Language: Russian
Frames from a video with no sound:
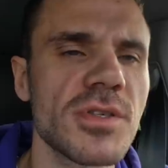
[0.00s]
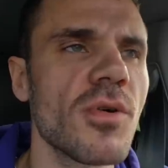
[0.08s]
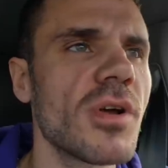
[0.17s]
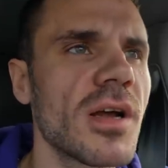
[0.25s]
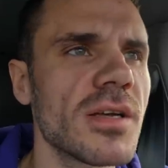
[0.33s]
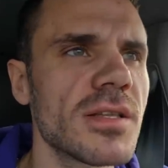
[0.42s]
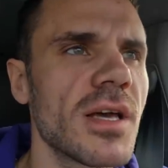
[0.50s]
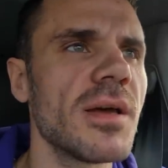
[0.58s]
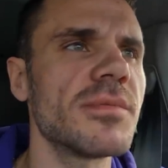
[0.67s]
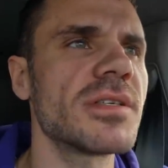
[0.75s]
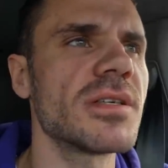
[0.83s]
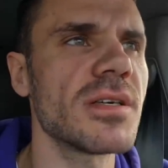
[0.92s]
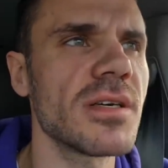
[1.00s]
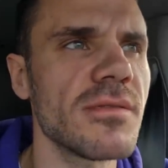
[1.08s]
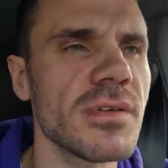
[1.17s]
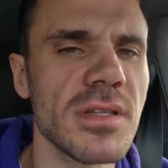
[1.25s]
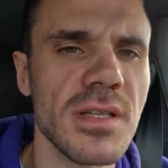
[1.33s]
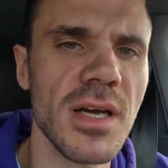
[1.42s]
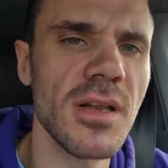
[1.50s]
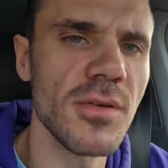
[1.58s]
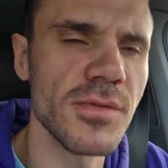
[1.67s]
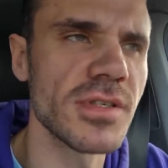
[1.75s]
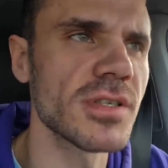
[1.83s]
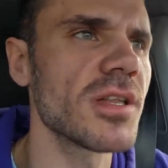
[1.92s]
Сколько катаемся в
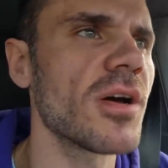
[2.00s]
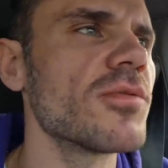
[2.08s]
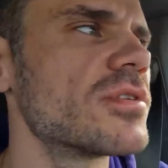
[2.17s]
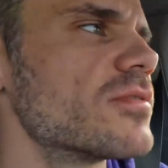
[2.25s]
Анталию, всегда